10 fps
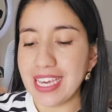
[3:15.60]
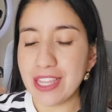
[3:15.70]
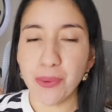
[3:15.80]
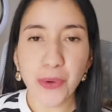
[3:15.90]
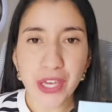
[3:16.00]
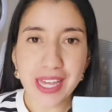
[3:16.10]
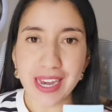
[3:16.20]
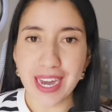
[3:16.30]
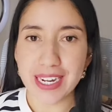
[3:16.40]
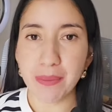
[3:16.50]
Y no podía
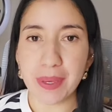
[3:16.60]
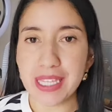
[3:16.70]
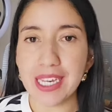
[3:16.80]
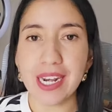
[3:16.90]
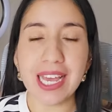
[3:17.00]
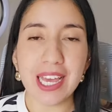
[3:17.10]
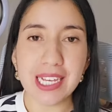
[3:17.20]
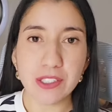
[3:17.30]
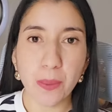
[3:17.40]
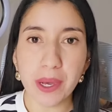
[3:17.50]
dejar de pedirle.
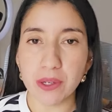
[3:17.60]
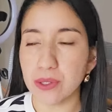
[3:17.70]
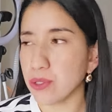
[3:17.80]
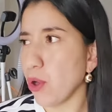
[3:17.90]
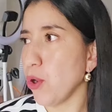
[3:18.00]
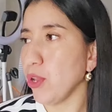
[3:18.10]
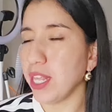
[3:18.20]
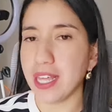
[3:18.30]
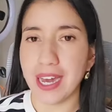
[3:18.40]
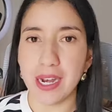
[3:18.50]
Esto me costó,
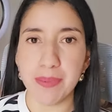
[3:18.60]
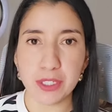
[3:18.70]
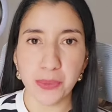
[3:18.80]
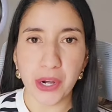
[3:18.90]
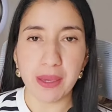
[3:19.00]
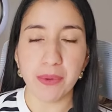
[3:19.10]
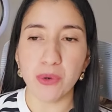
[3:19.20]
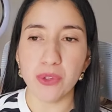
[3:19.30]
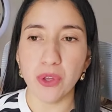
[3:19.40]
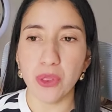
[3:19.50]
les dejaré el precio por ahí,
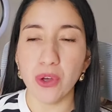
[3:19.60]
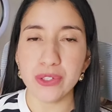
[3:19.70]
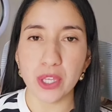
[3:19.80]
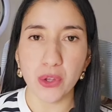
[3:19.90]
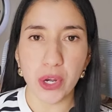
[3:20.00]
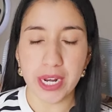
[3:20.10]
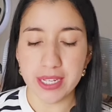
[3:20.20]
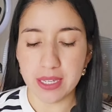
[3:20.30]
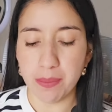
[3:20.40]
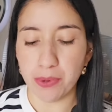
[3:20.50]
pero unos 12
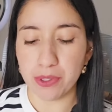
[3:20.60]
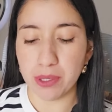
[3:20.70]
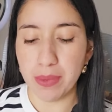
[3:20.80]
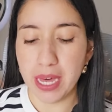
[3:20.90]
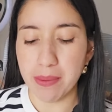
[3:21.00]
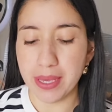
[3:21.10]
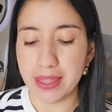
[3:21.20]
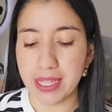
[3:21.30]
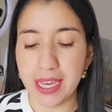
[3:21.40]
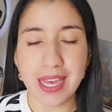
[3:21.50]
dólares
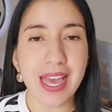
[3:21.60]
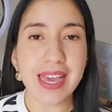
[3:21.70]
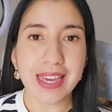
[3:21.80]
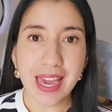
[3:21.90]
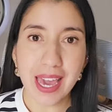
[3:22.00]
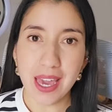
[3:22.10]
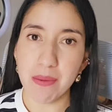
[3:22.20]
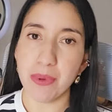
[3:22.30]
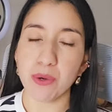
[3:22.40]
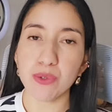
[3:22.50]
aproximadamente, que
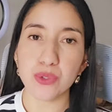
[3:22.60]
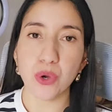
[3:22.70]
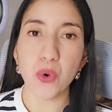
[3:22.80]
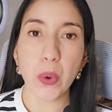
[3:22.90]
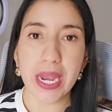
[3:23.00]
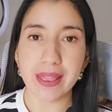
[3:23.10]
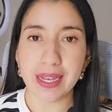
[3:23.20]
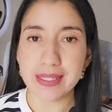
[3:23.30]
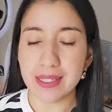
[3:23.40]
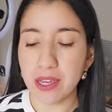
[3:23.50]
en Perú son
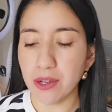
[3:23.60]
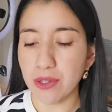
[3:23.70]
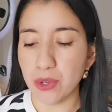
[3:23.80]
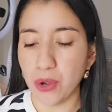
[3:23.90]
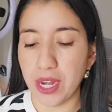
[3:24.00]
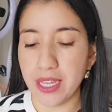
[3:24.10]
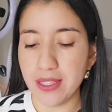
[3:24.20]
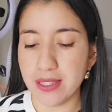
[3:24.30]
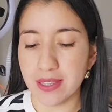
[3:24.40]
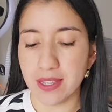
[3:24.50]
45
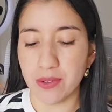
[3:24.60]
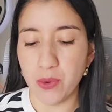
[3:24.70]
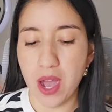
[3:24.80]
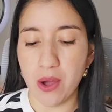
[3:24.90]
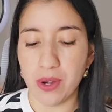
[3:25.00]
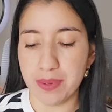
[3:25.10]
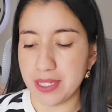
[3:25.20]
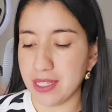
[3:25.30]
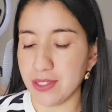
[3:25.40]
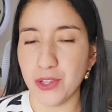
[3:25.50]
soles. ¡Wow! La
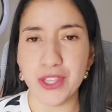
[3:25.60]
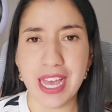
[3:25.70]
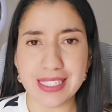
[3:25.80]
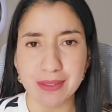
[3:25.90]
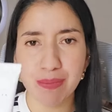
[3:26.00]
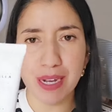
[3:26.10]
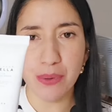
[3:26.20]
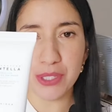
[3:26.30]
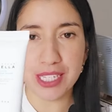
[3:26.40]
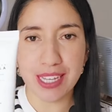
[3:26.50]
presentación es
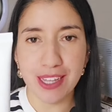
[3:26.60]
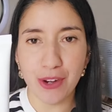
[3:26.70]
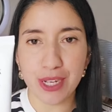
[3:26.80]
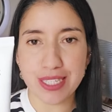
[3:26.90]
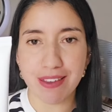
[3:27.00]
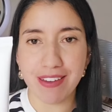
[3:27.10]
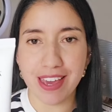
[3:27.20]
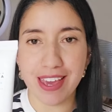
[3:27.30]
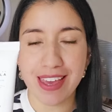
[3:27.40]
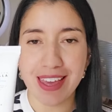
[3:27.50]
más bonita de lo que se
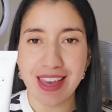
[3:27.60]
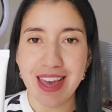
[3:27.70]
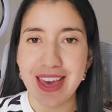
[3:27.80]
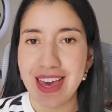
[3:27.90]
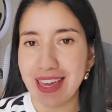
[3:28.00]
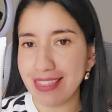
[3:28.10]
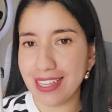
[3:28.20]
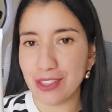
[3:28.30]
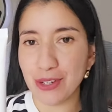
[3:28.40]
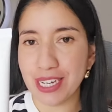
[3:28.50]
ve en
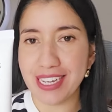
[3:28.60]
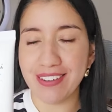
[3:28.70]
TikTok,